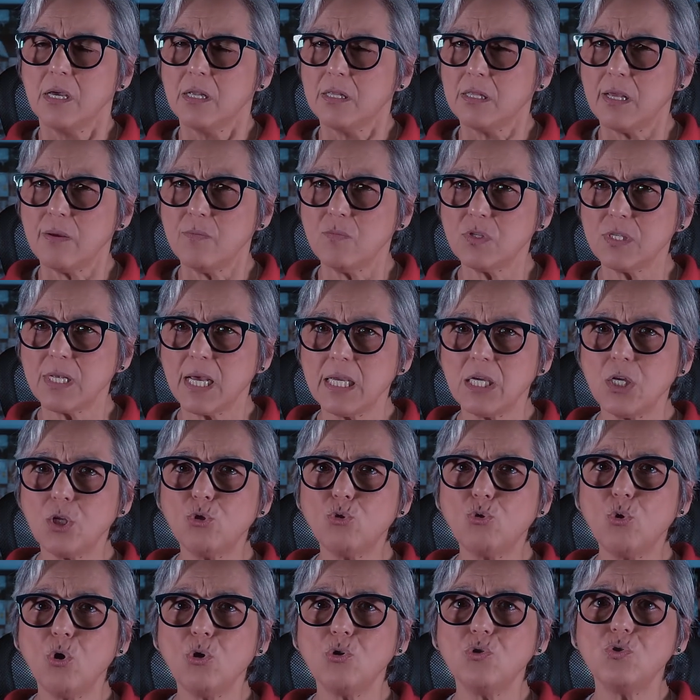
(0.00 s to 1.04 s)
Temos aí
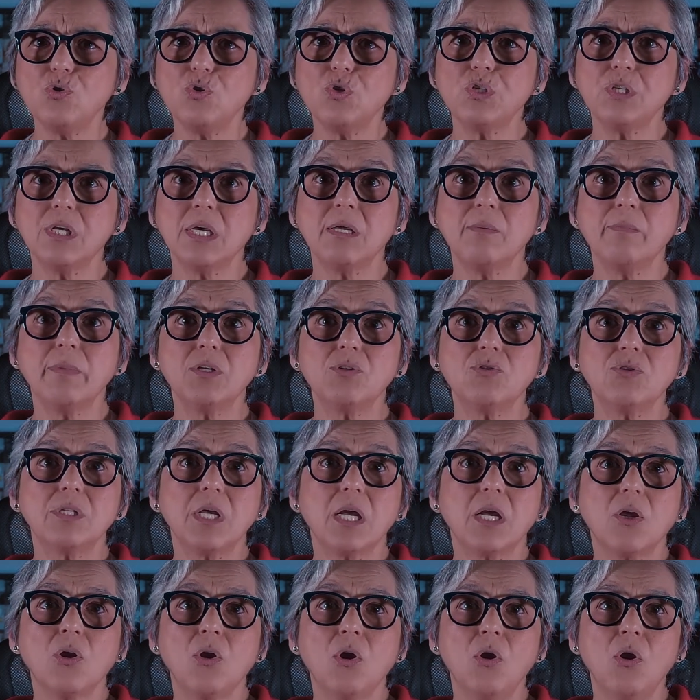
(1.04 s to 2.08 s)
todos os segmentos
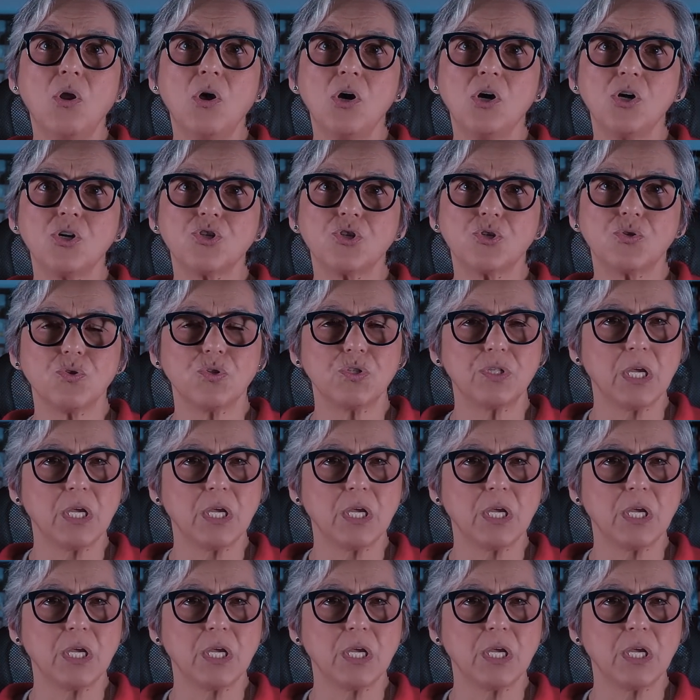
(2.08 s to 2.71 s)
tecnológicos,